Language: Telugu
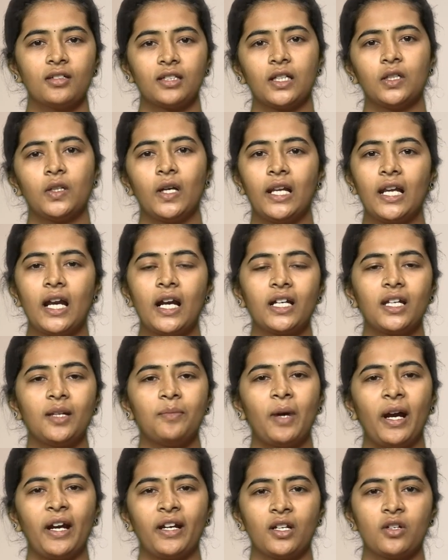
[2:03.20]
తను ఎలాంటి
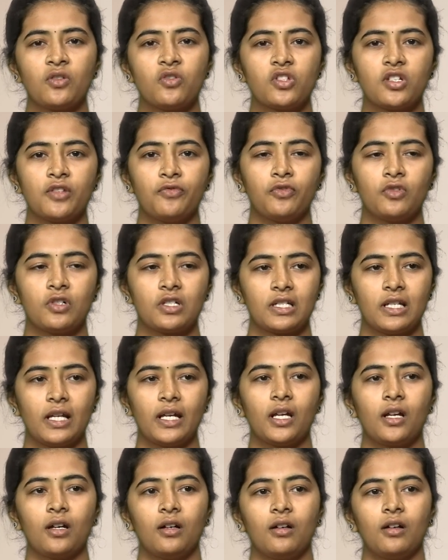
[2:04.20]
బయట నుంచి ఫుడ్స్
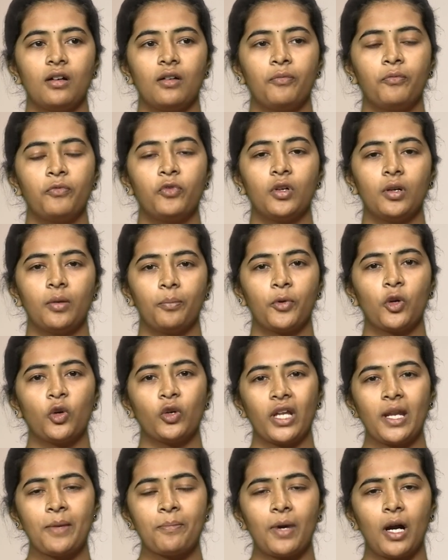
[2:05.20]
లైక్ ఫుడ్
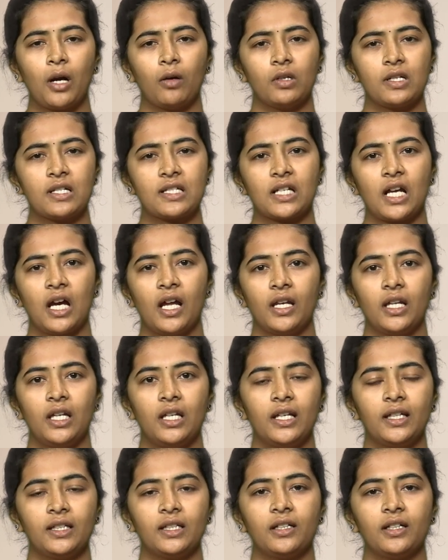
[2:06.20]
ప్రోటీన్ పౌడర్స్ కానీ
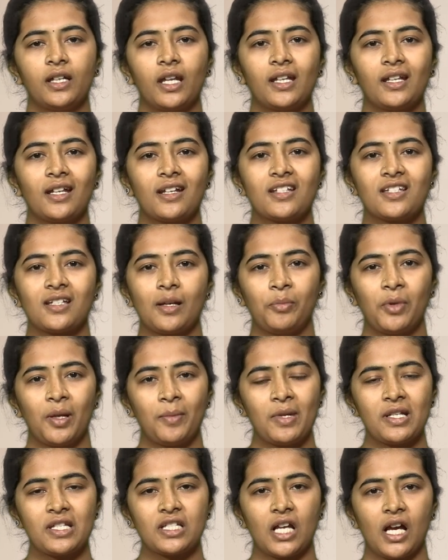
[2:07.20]
లేదంటే ఏదైనా
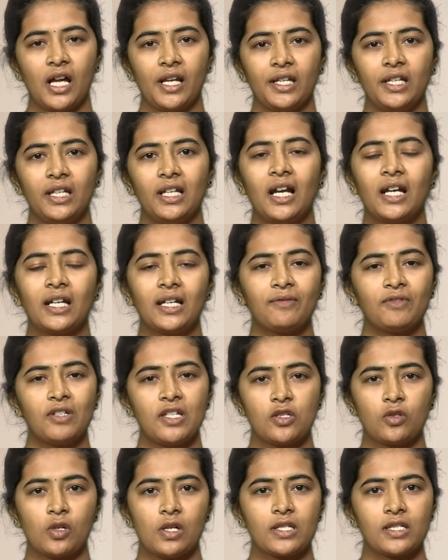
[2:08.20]
సప్లిమెంట్స్ కానీ ఇలాంటివి
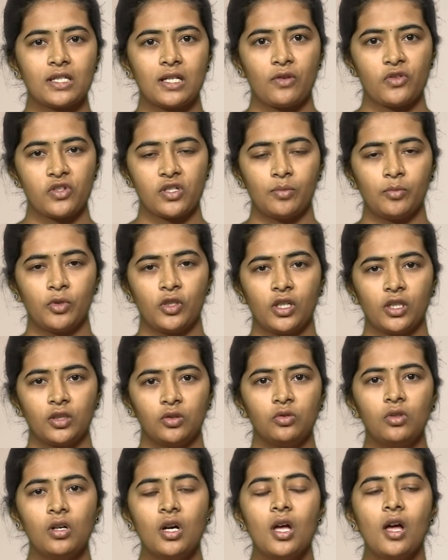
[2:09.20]
తీసుకోవాల్సిన అవసరం
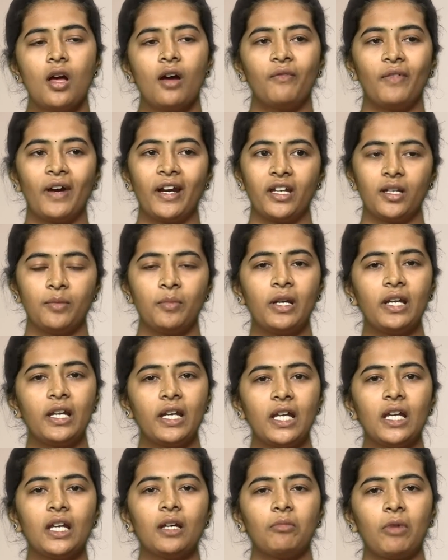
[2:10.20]
ఉండదు వైటమిన్
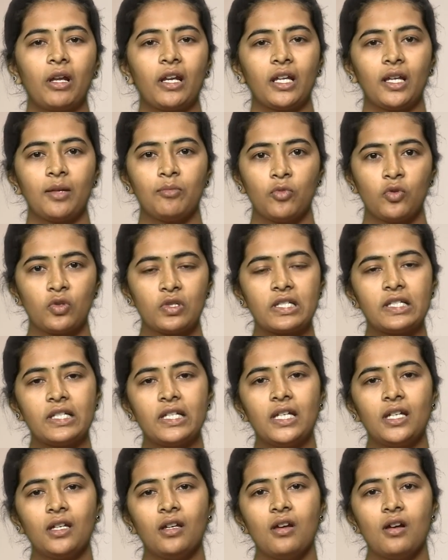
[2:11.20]
డి మనకి
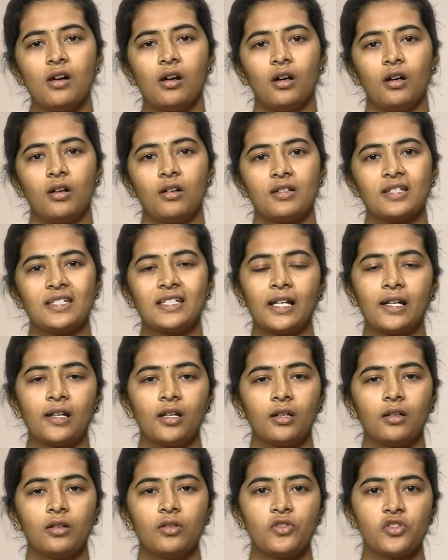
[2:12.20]
మోస్ట్లీ సన్
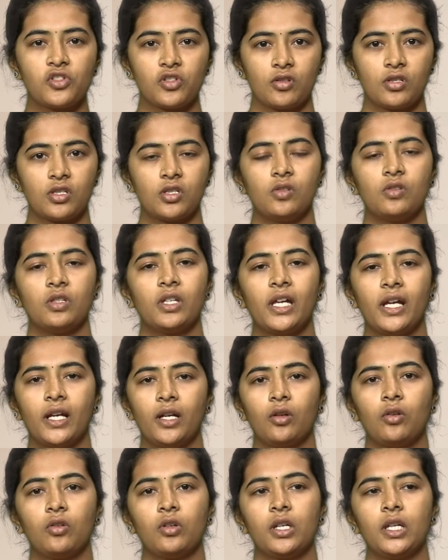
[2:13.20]
నుంచి వస్తుంది
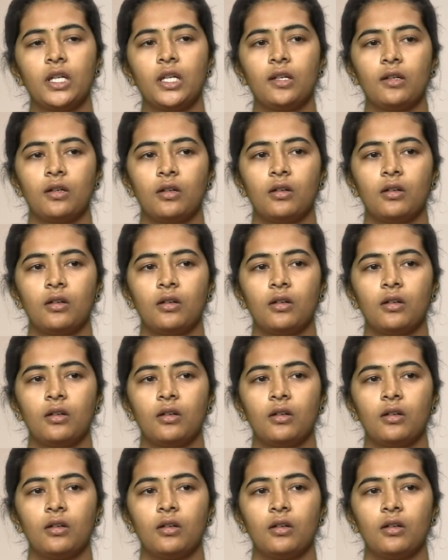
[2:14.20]
అండ్ కొన్ని